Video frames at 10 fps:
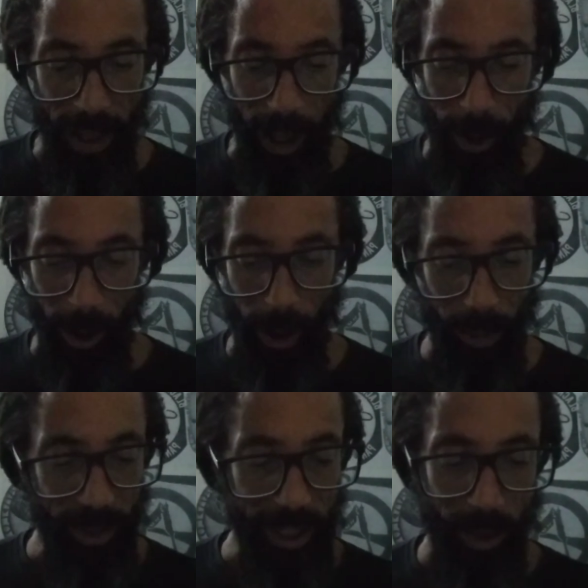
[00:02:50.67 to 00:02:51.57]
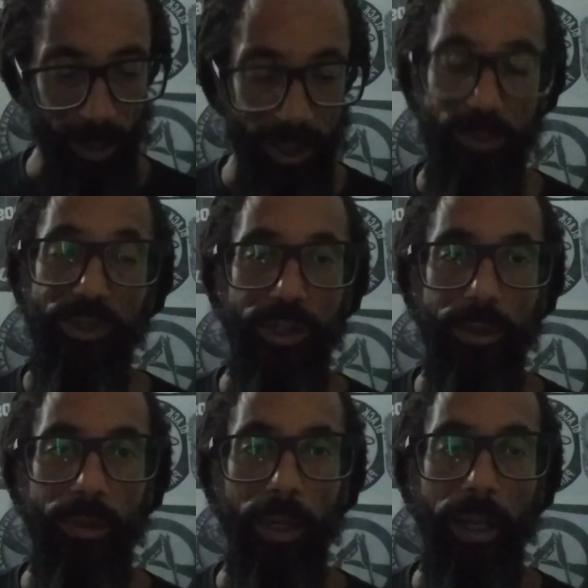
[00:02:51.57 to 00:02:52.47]
ao, ao, me, ao mesmo
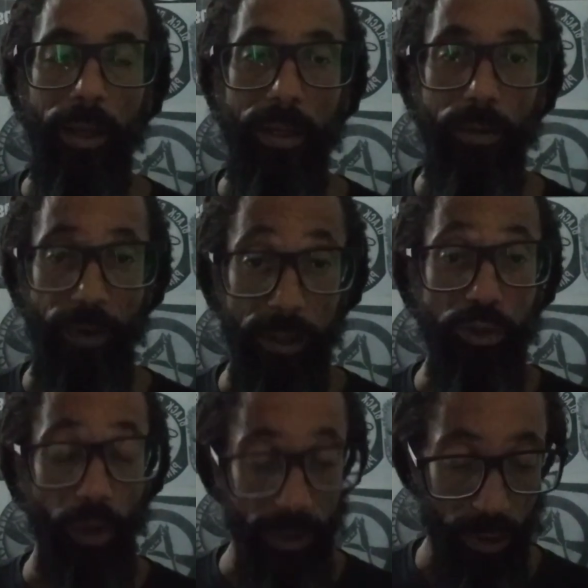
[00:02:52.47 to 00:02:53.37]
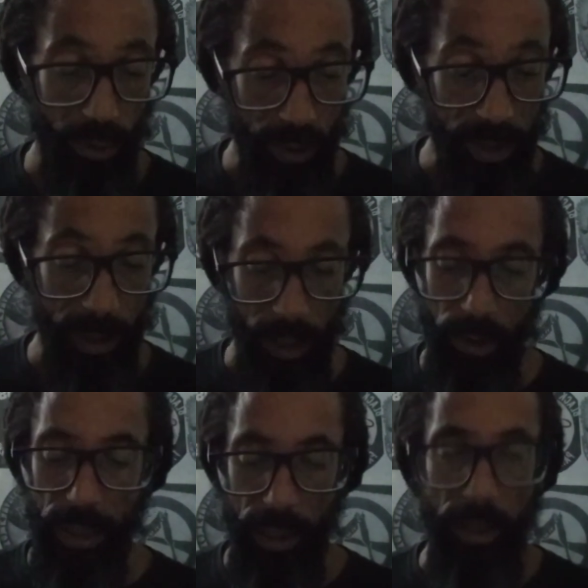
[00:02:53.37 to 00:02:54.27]
é, fato histórico que eu estou
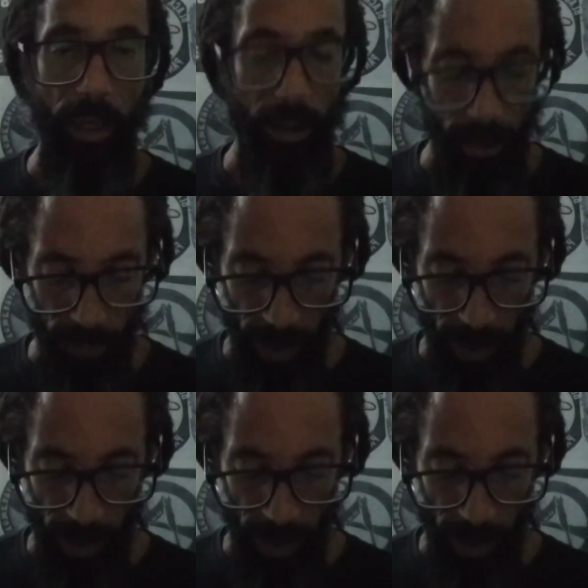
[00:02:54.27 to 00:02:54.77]
citando aqui, que é a,